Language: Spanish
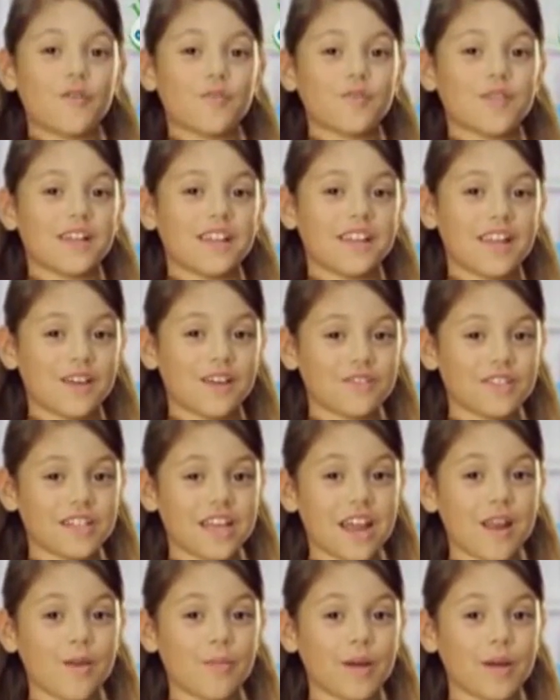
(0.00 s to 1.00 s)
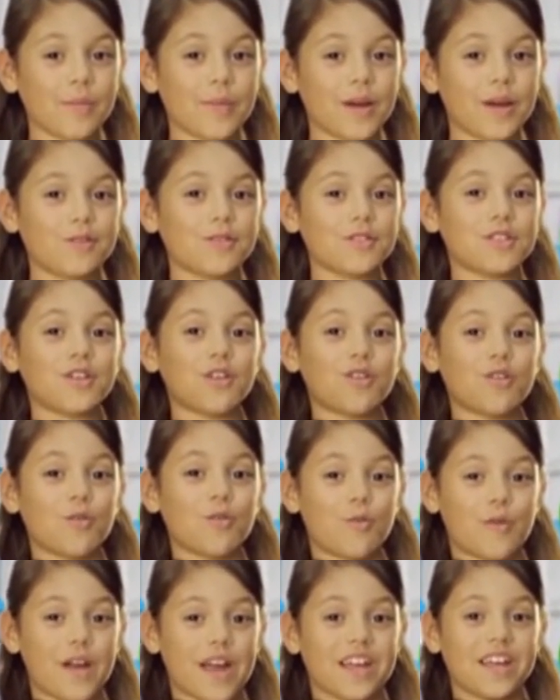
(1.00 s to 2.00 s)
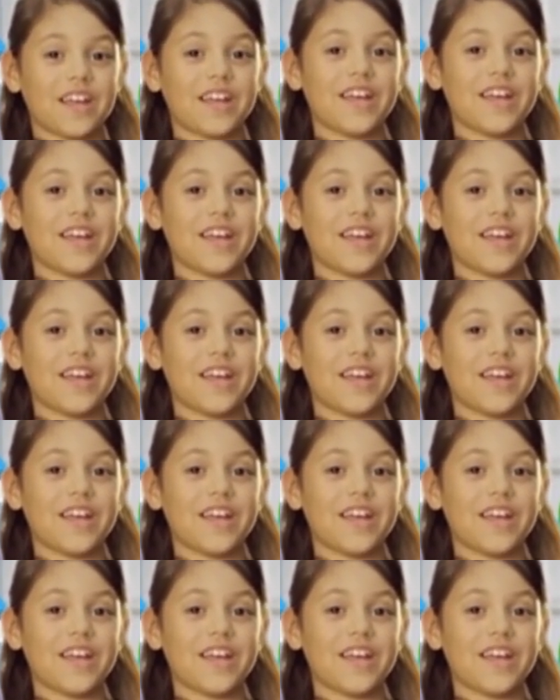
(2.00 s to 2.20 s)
niveles apropiados de flúor.